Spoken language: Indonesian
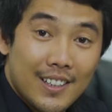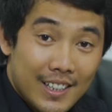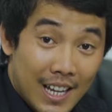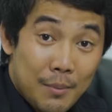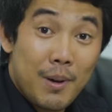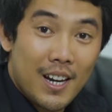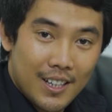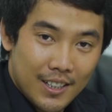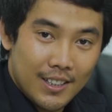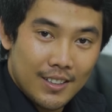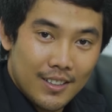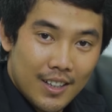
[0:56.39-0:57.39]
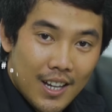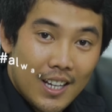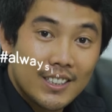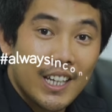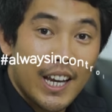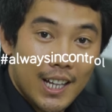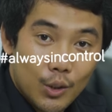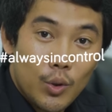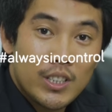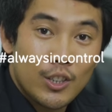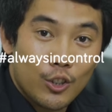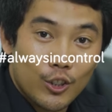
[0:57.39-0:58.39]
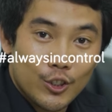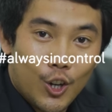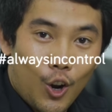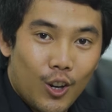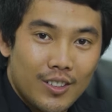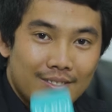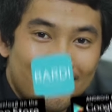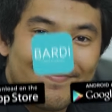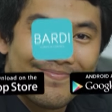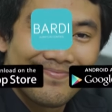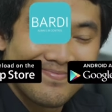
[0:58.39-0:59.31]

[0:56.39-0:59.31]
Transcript: dengan Bardi, saya always in control